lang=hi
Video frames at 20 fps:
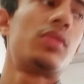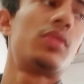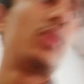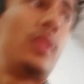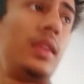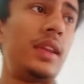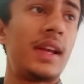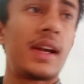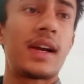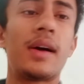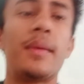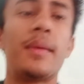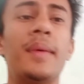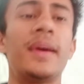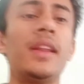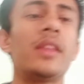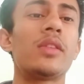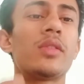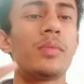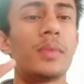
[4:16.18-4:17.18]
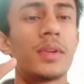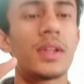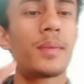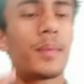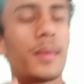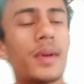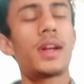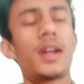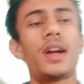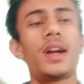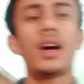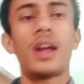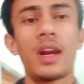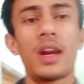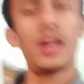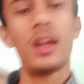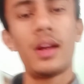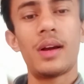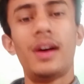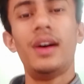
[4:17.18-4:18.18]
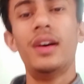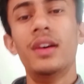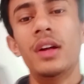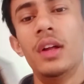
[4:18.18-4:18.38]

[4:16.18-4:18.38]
देखा मैं तो मैं तब करके करने लगा